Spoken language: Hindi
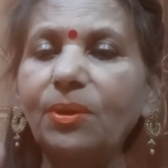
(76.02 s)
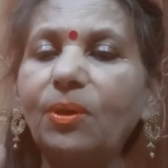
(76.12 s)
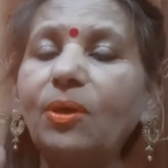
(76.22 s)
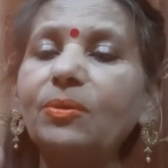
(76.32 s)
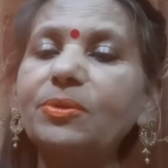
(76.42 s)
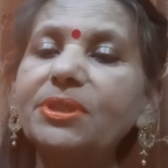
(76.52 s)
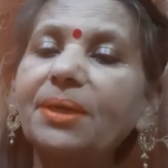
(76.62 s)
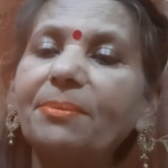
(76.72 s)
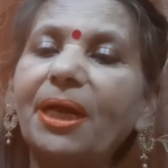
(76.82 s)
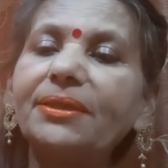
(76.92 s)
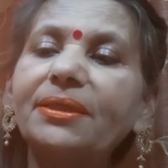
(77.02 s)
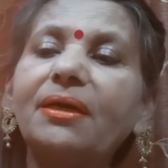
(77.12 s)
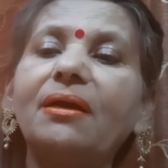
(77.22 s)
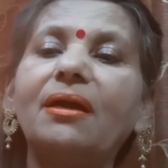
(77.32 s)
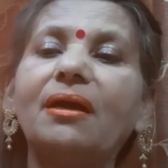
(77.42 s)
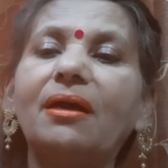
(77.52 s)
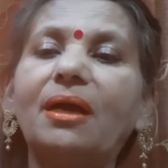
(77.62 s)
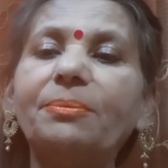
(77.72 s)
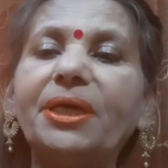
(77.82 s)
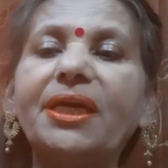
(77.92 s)
और उसके बाद
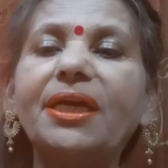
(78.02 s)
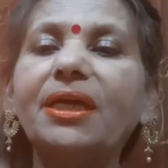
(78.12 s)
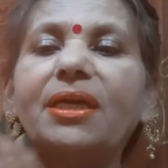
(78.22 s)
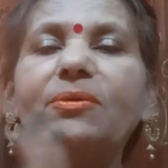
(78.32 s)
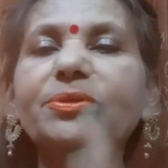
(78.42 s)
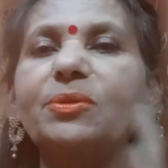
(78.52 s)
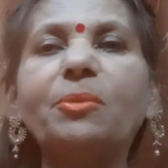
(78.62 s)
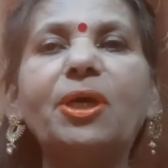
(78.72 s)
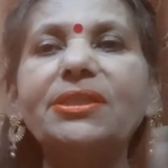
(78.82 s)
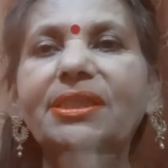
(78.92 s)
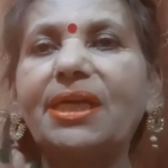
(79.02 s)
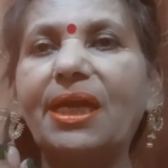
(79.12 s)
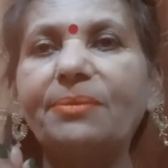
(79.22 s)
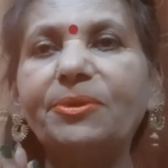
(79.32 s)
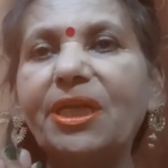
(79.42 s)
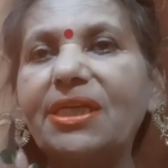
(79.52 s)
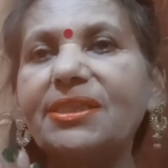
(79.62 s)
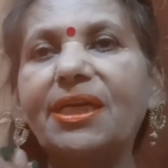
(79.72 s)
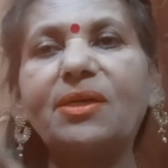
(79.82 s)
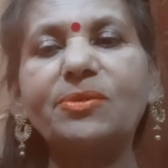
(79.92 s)
आप देखेंगे कि उसको बहुत ज़्यादा लाभ होने लग
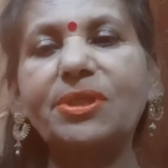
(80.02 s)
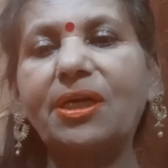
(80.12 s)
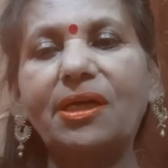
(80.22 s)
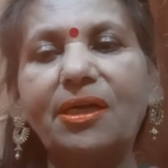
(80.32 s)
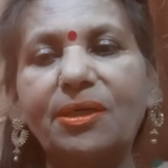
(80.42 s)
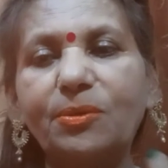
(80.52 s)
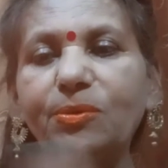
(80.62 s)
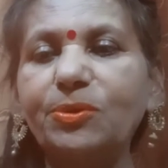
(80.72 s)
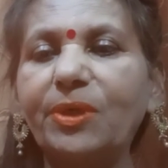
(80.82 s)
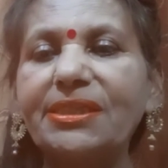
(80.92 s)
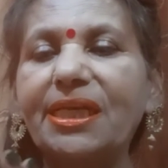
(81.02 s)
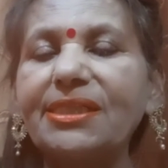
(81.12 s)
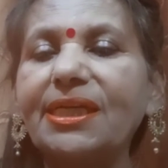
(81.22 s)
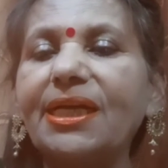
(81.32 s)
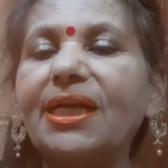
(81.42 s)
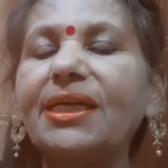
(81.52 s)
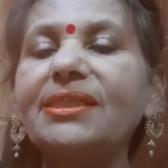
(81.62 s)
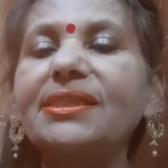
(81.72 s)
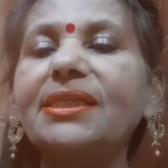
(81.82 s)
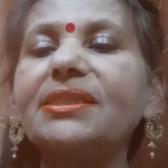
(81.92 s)
जाएगा उसका रोग जो है चला जाएगा
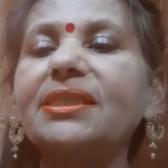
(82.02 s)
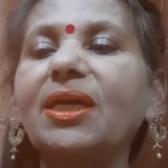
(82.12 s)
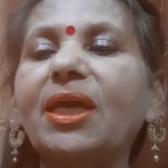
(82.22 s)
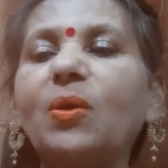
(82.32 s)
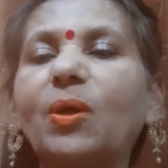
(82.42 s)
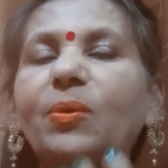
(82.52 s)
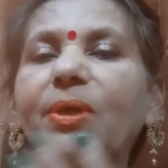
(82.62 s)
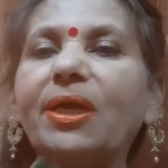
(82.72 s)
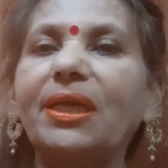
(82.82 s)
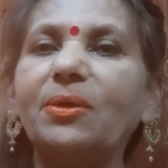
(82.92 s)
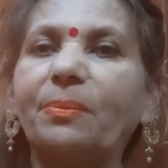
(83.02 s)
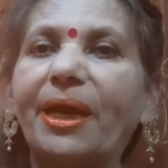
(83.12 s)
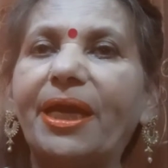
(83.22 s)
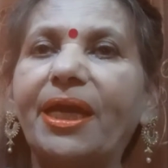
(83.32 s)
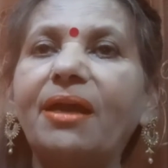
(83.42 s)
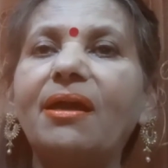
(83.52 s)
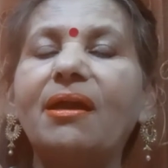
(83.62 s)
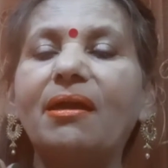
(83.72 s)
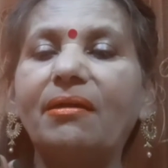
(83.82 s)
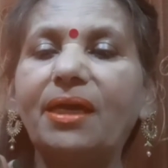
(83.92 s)
इसी तरह से एक और रोग के लिए उपाय है
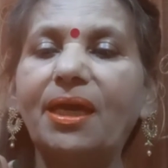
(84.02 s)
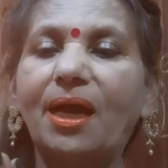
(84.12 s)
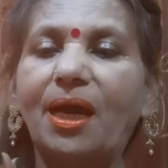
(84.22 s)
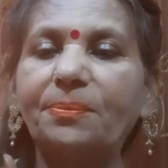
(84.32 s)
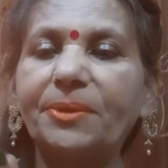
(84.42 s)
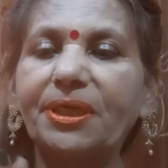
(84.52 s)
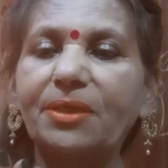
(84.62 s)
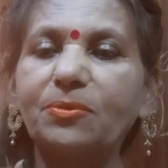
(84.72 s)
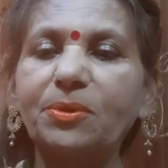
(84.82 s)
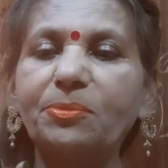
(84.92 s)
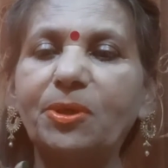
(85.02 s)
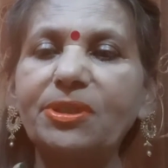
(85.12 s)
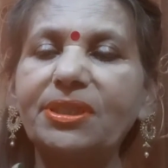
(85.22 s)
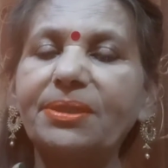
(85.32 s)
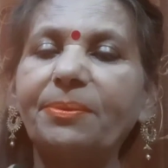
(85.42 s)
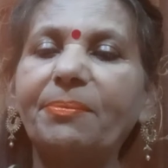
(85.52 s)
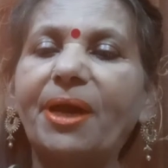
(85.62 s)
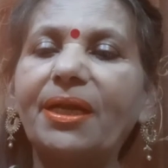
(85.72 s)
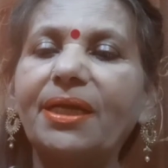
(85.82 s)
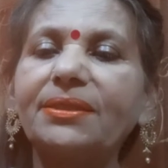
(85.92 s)
कि आप अगर कोई बहुत ज़्यादा
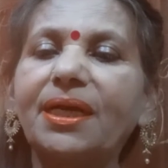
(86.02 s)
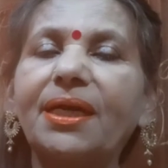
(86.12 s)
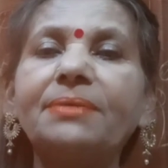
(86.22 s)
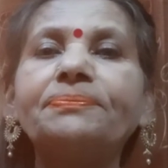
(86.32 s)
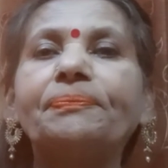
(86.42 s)
बीमार रहता है